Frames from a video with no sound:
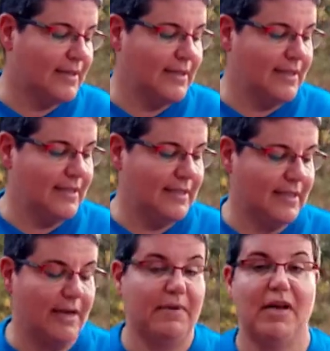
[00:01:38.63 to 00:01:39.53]
y
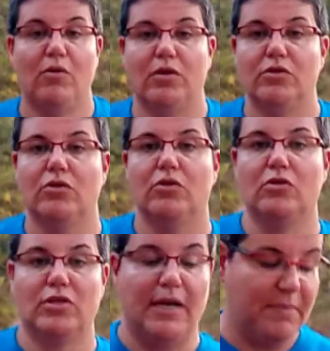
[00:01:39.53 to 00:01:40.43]
que viene cuando,
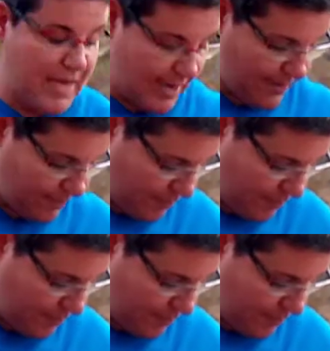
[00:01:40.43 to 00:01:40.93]
o sea, viene,